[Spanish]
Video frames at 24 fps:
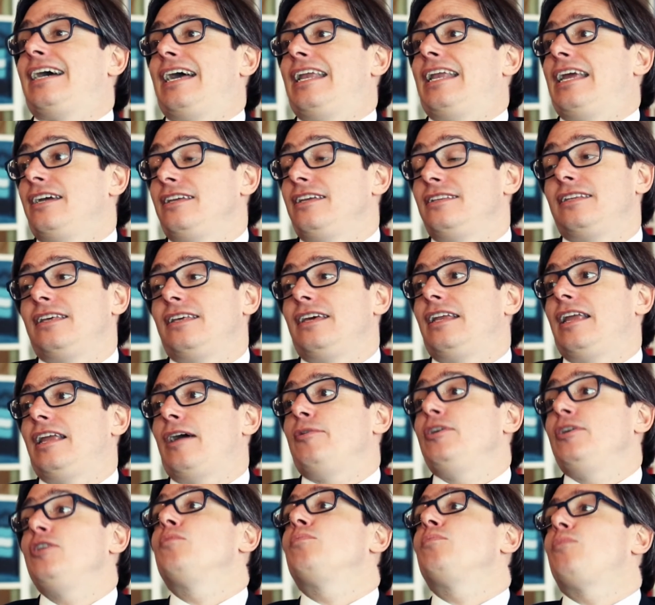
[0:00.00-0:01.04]
a la gente
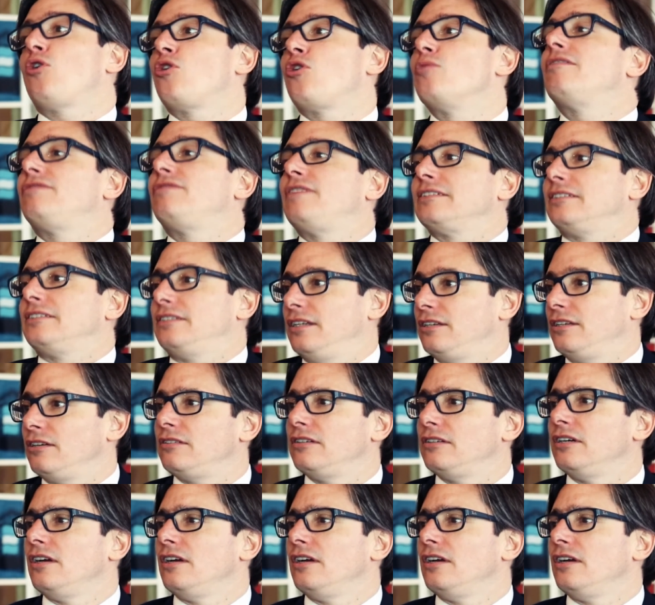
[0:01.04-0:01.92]
la vida un poco más fácil?